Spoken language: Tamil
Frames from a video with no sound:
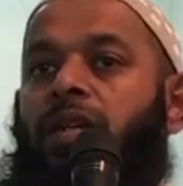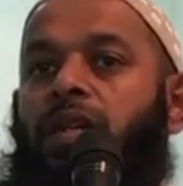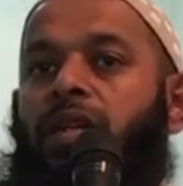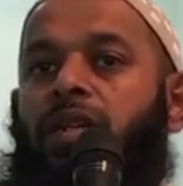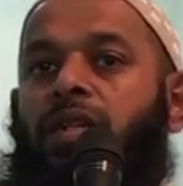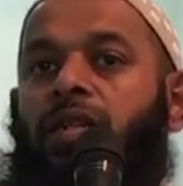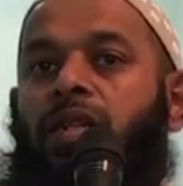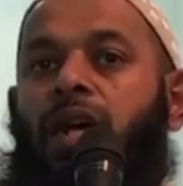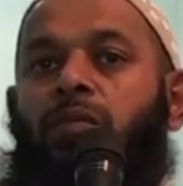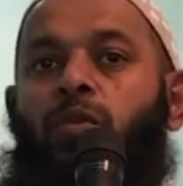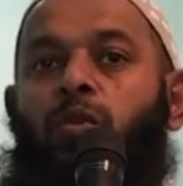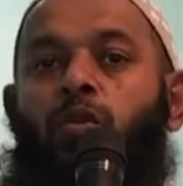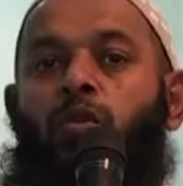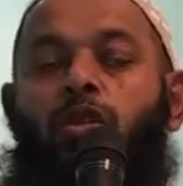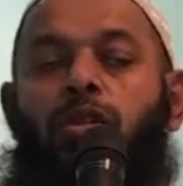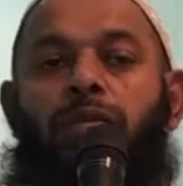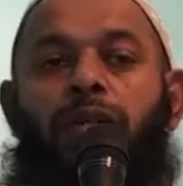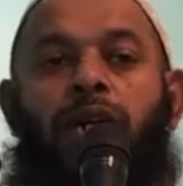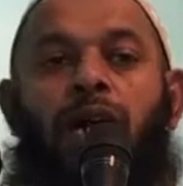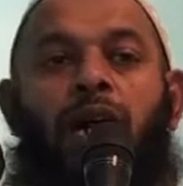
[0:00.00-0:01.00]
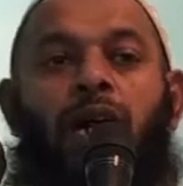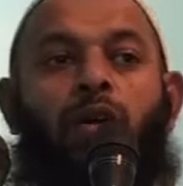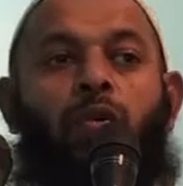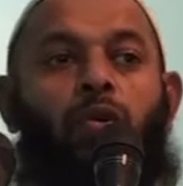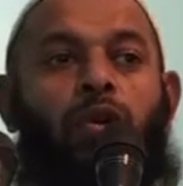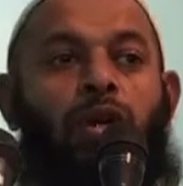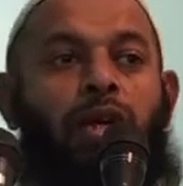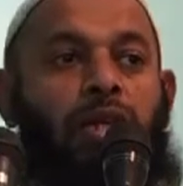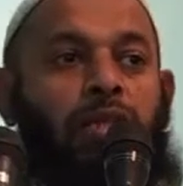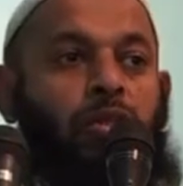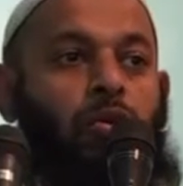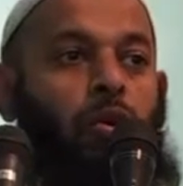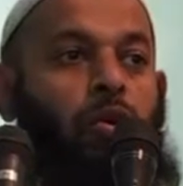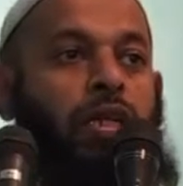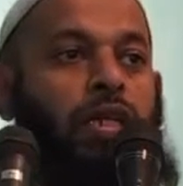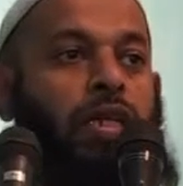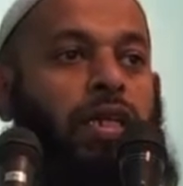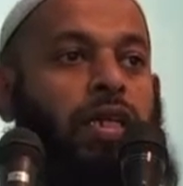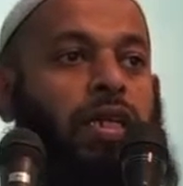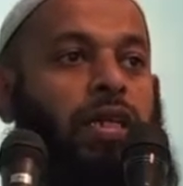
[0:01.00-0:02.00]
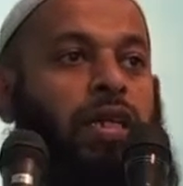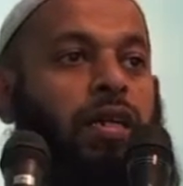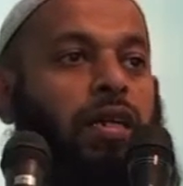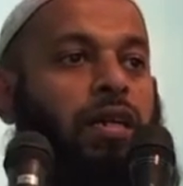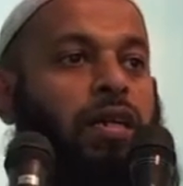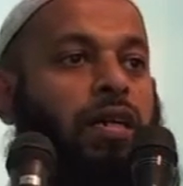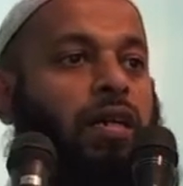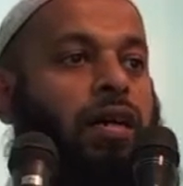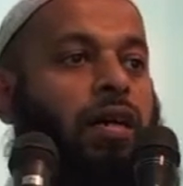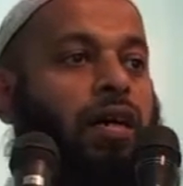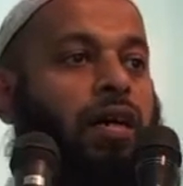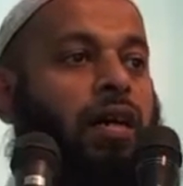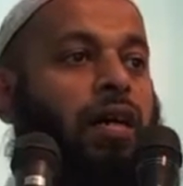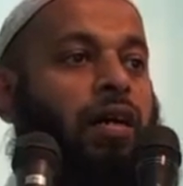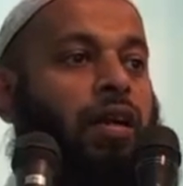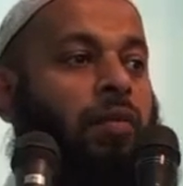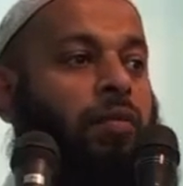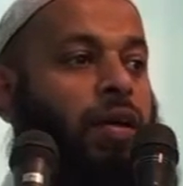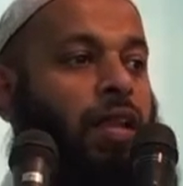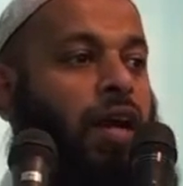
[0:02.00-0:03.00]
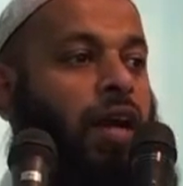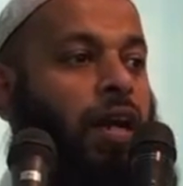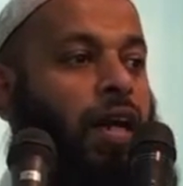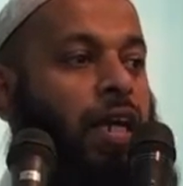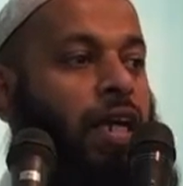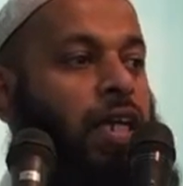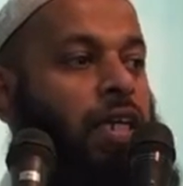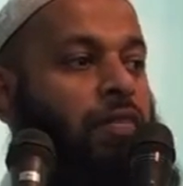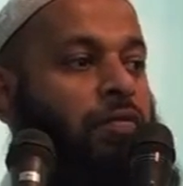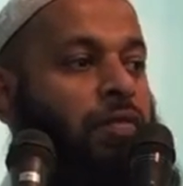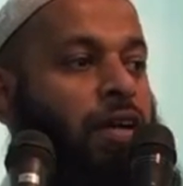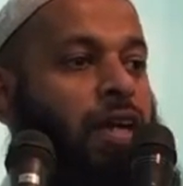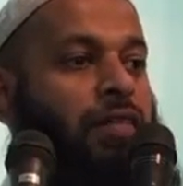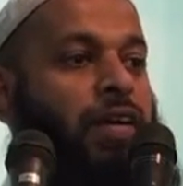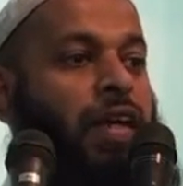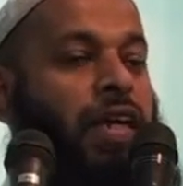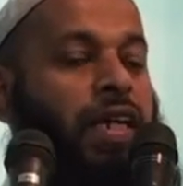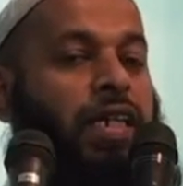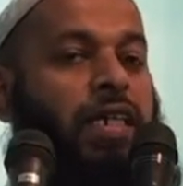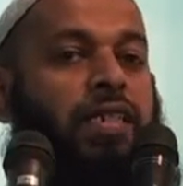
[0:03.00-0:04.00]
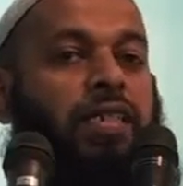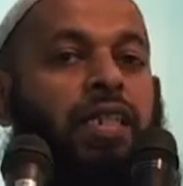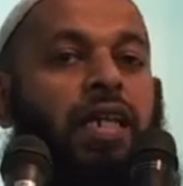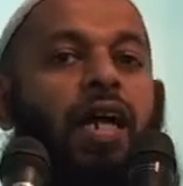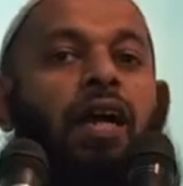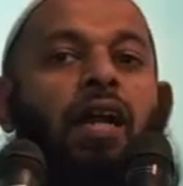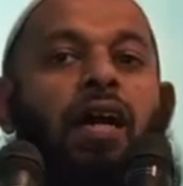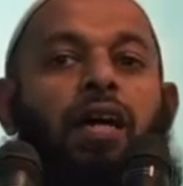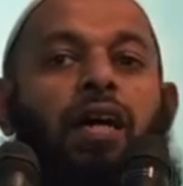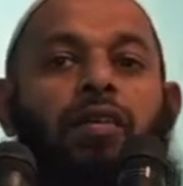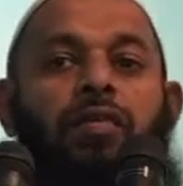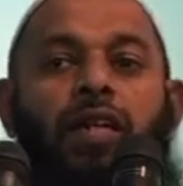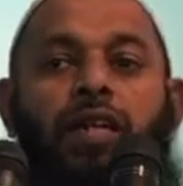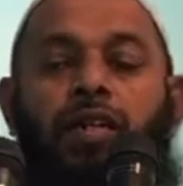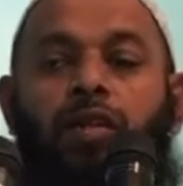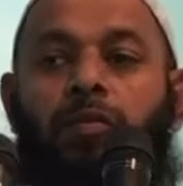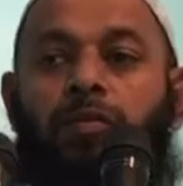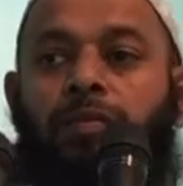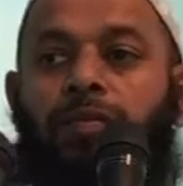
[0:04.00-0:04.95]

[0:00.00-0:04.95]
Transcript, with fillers: நாம் தூய்மையான உள்ளத்தோடு ரமதானை வரவேற்க தயாராக வேண்டும்